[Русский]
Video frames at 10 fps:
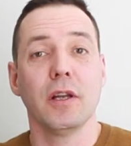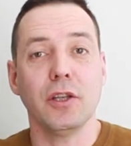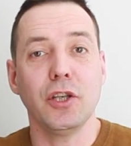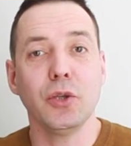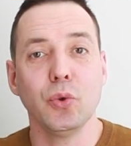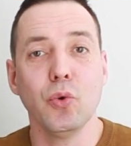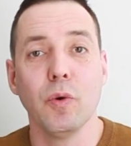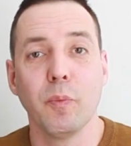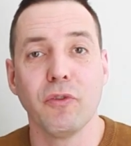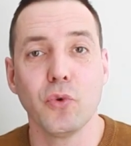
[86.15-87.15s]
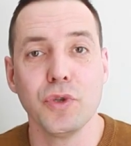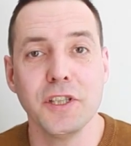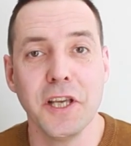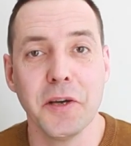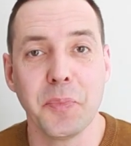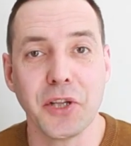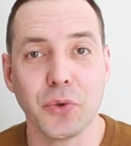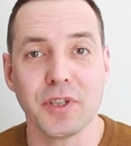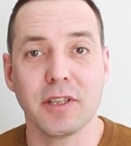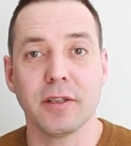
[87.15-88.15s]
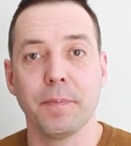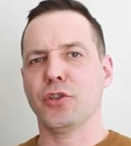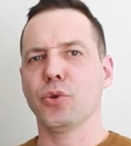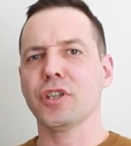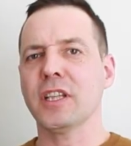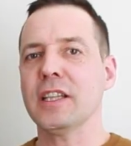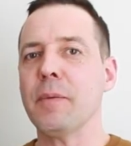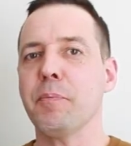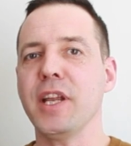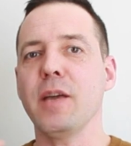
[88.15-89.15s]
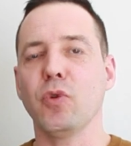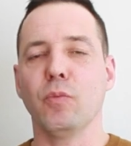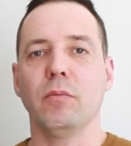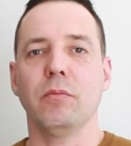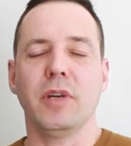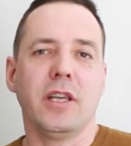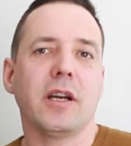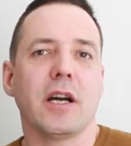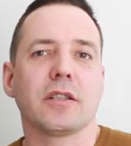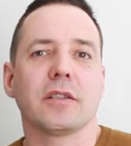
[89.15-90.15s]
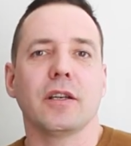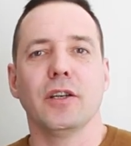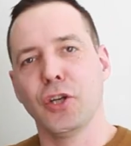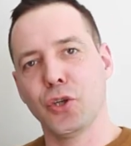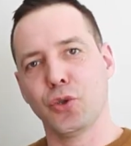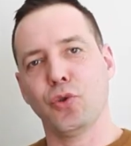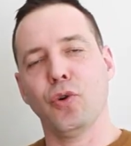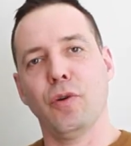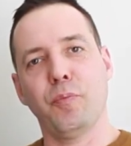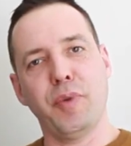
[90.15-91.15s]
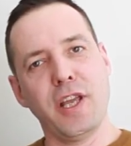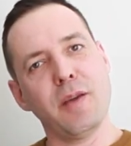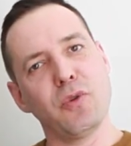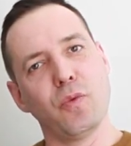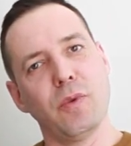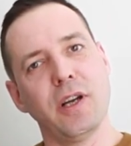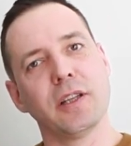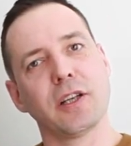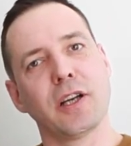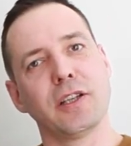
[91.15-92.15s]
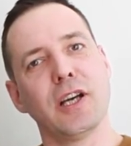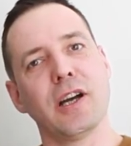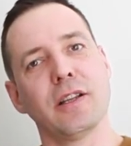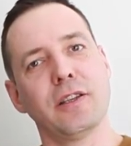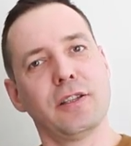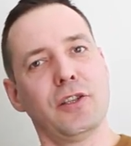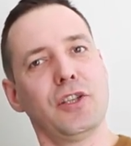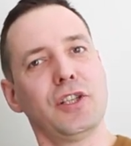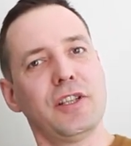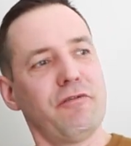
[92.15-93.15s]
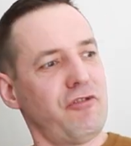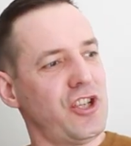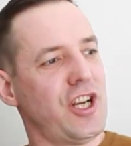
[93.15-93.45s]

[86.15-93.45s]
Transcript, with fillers: еду повкуснее приносят. А что же тогда премиум? Мне кажется, что премиум это когда ты садишься в